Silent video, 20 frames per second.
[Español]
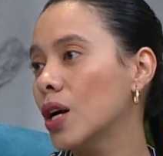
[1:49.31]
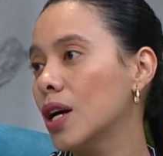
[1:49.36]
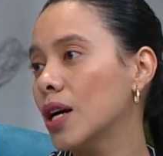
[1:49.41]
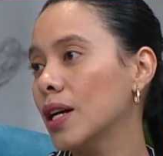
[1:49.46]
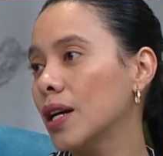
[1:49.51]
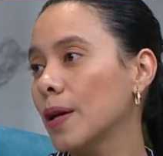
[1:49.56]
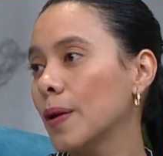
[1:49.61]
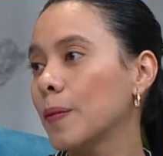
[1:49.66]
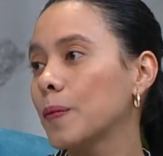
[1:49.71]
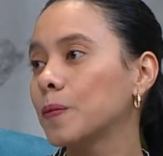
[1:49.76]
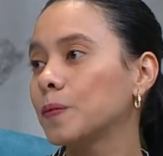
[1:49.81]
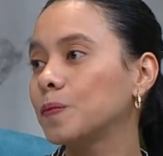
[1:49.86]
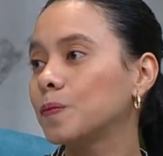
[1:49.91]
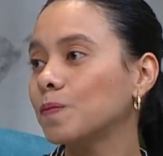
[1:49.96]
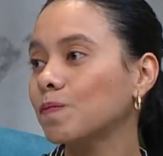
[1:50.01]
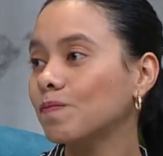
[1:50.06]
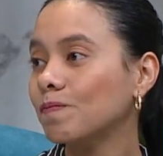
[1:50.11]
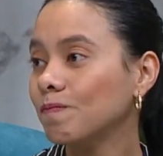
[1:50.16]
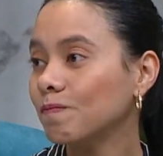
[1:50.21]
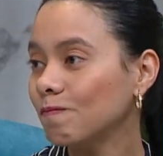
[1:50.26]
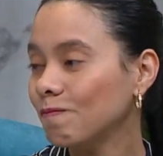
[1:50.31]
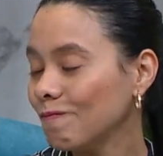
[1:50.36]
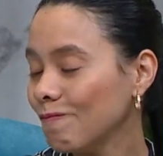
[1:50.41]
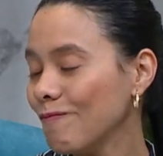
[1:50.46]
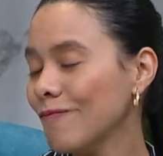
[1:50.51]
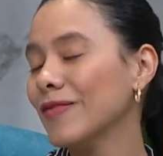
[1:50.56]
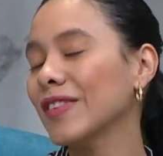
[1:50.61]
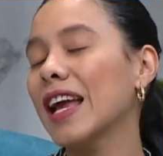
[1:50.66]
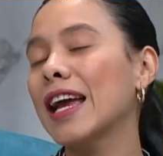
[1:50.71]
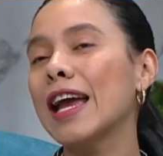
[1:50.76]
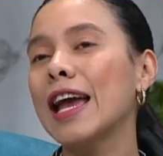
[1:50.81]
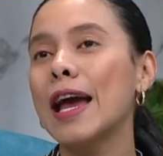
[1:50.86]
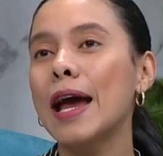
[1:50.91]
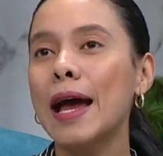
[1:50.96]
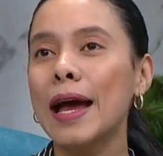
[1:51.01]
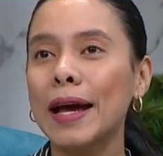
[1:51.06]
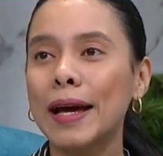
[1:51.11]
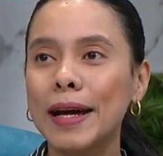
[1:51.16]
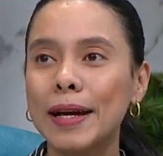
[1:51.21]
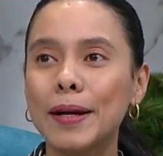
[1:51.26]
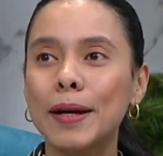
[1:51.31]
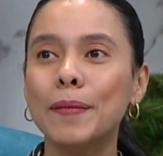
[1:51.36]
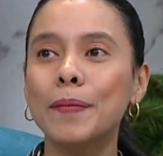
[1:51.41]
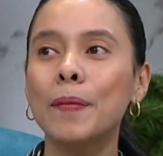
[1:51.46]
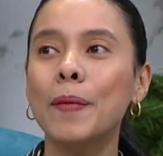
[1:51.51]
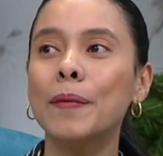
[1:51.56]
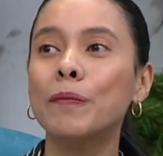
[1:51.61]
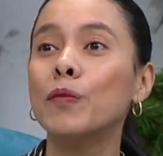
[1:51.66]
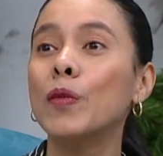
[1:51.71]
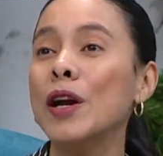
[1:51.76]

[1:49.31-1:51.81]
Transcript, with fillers: ¿Se nota desde los primeros años, desde que nace?